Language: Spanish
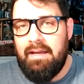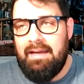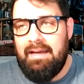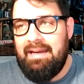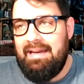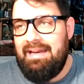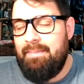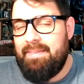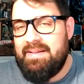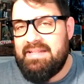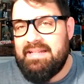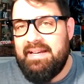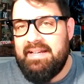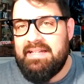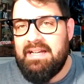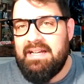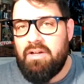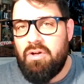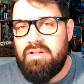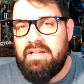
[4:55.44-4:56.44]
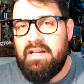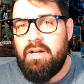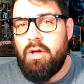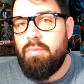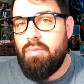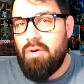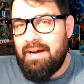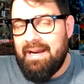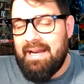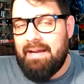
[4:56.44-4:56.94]
eh, le pasaban esas cosas y
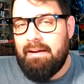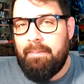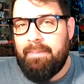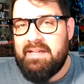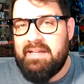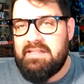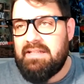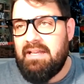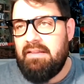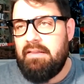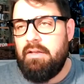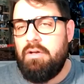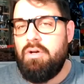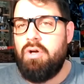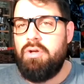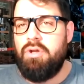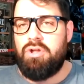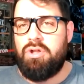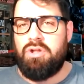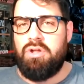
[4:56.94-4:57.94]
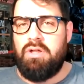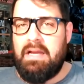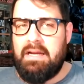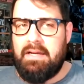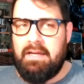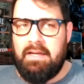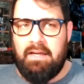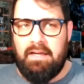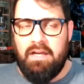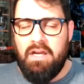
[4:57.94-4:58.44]
cómo ganaba pasta. Dice, no, yo soy
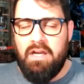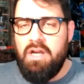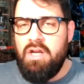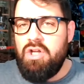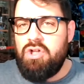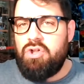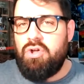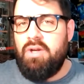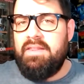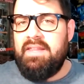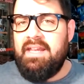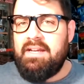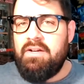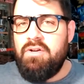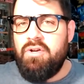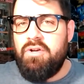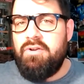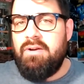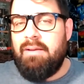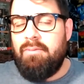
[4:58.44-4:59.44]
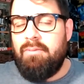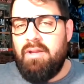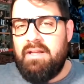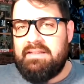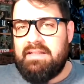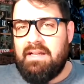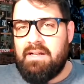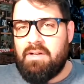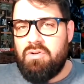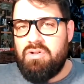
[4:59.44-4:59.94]
aquí, soy digno y no hablo de
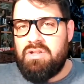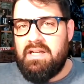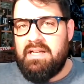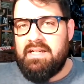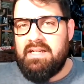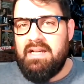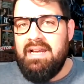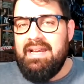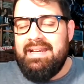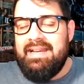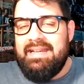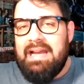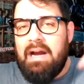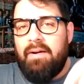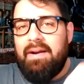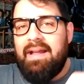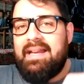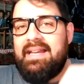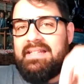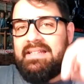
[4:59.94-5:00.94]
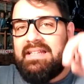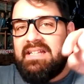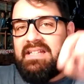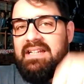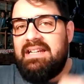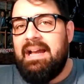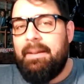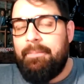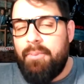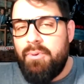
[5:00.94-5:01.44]
estas cosas. Y ahora que estás
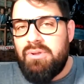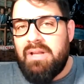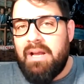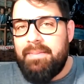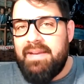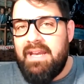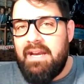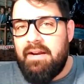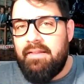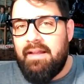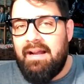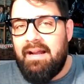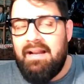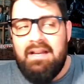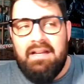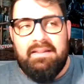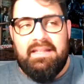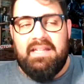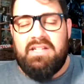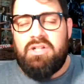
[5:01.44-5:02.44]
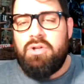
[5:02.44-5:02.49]
en la puta mierda, te